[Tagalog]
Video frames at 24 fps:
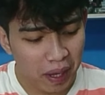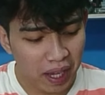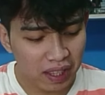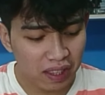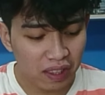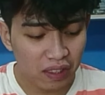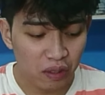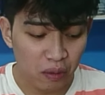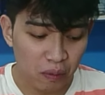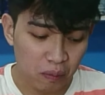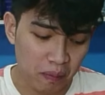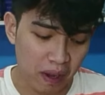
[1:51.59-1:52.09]

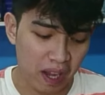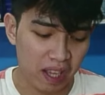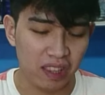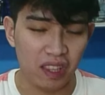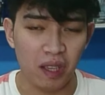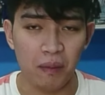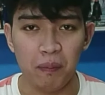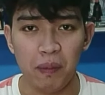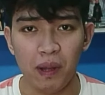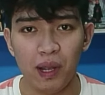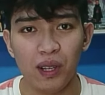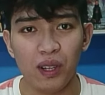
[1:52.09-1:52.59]
bat, nung
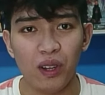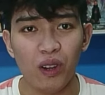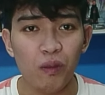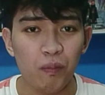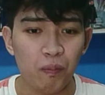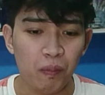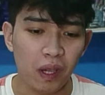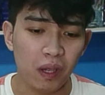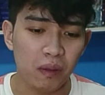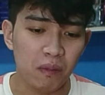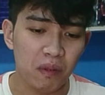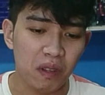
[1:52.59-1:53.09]
bata pa lang
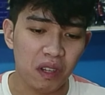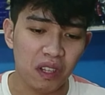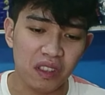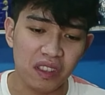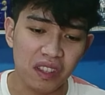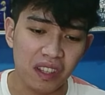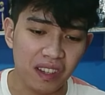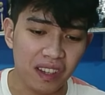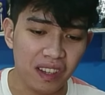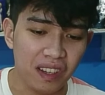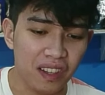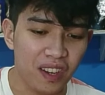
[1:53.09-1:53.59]
ako,
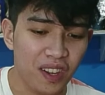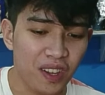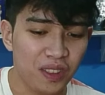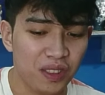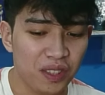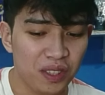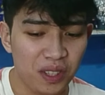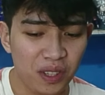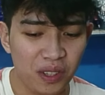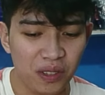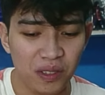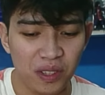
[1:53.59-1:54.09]
favorite na
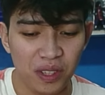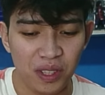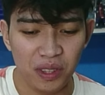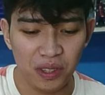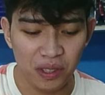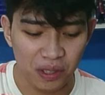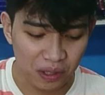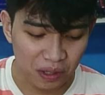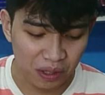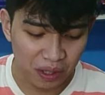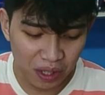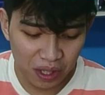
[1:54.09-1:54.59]
character ko na
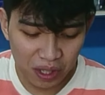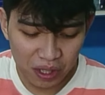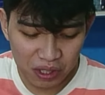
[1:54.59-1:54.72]
to.